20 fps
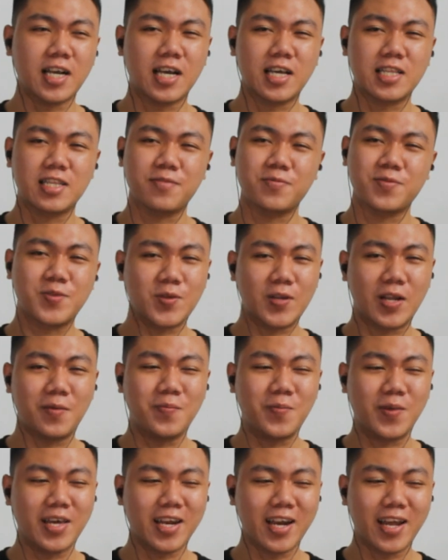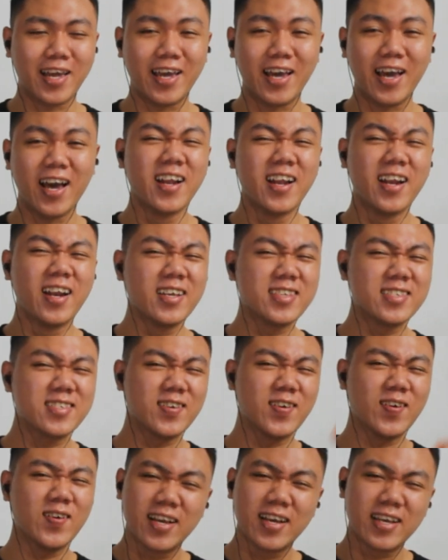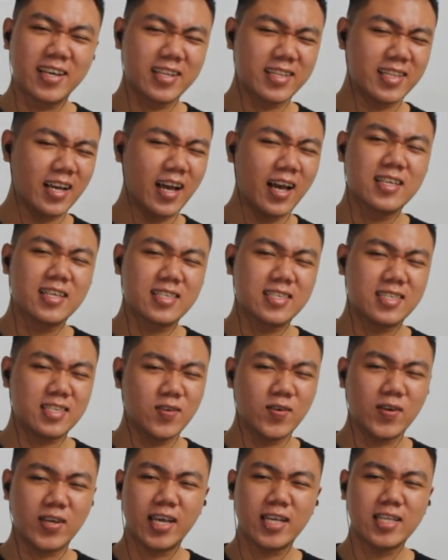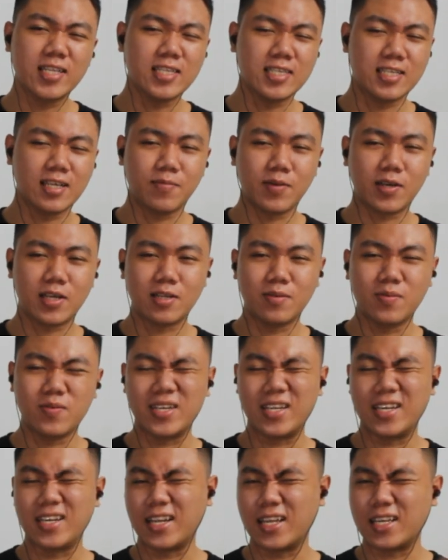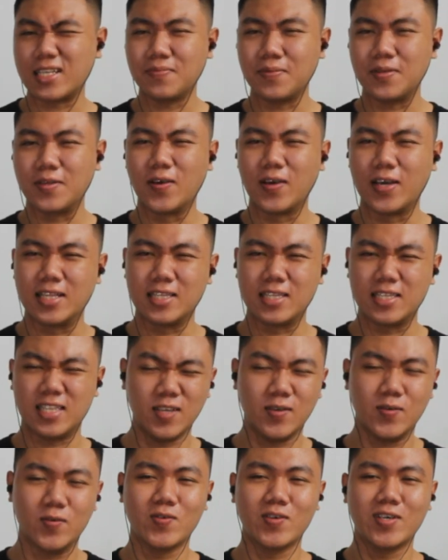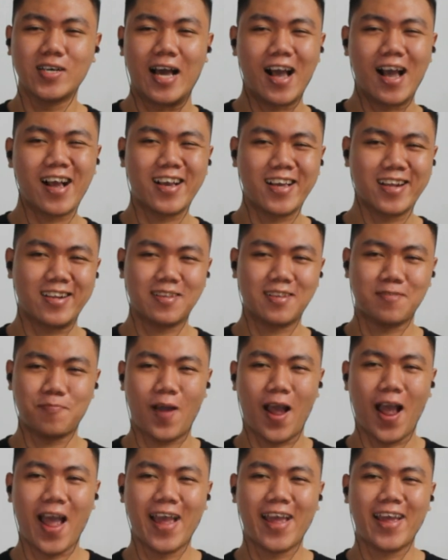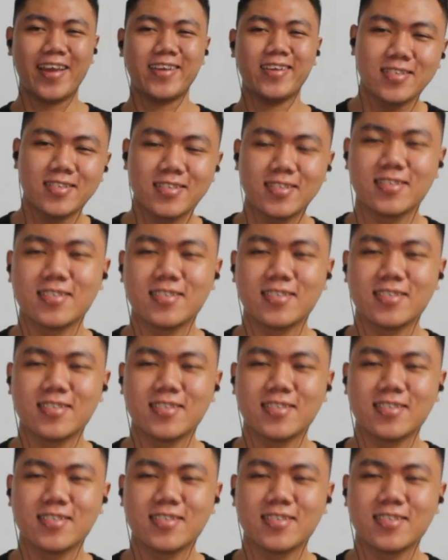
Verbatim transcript: kata Mas Merah ya let's go kita see you again sampai ketemu di next video and see you goodbye